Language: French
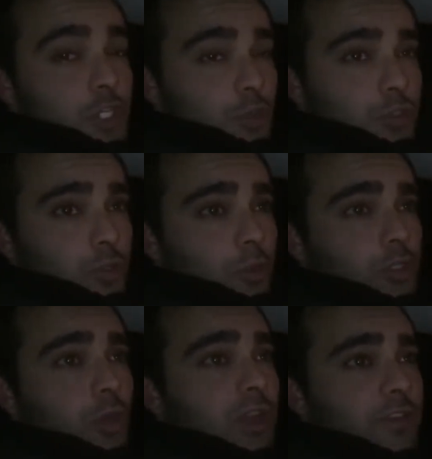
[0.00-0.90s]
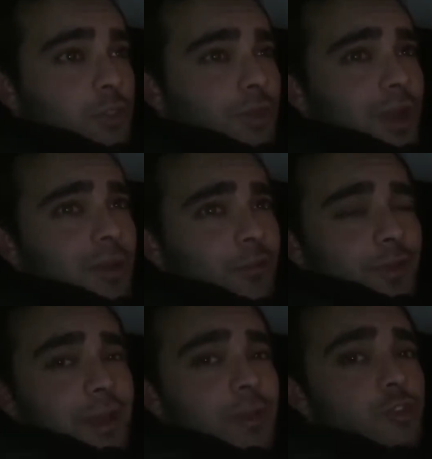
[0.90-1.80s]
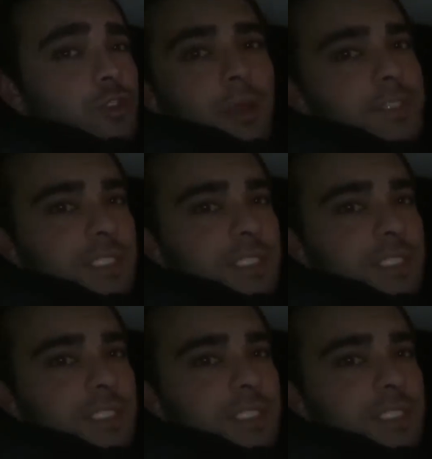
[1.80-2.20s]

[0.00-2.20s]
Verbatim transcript: tellement il faisait chaud sur le moteur, on a fait cuire un œuf,